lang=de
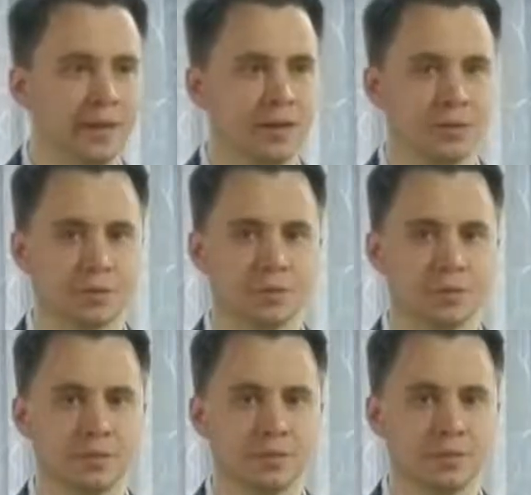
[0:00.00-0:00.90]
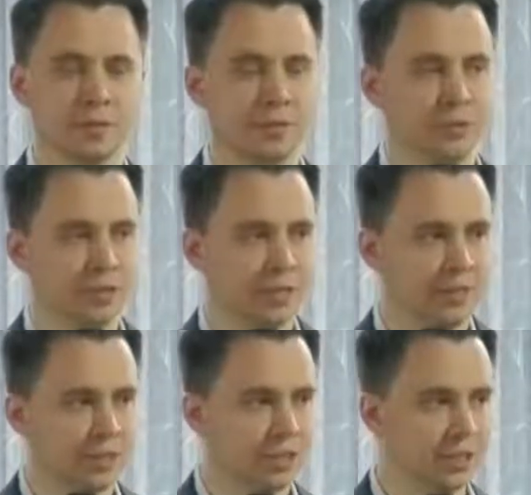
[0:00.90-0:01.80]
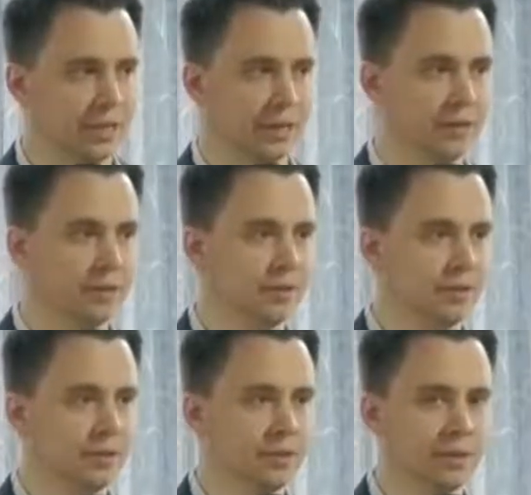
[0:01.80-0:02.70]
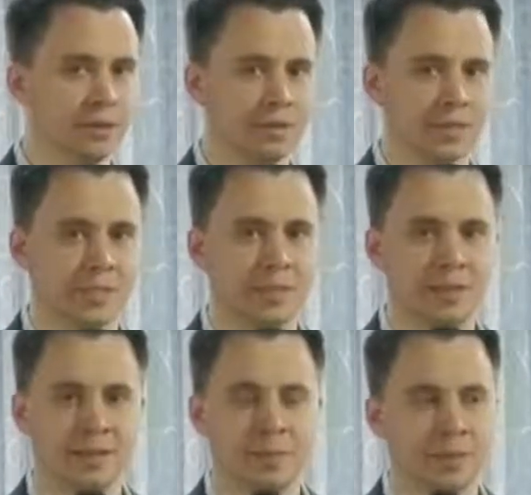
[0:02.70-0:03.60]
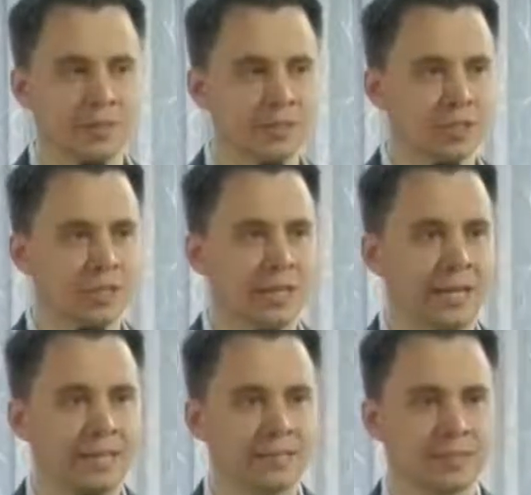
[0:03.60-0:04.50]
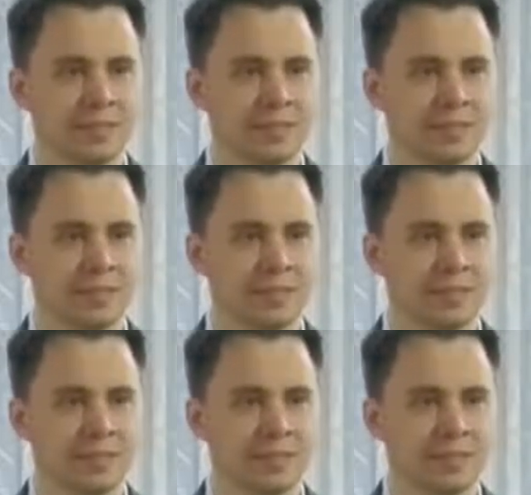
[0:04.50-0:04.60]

nicht mehr heraus. Dafür stand der Stein. Tatsächlich hat man diesen Stein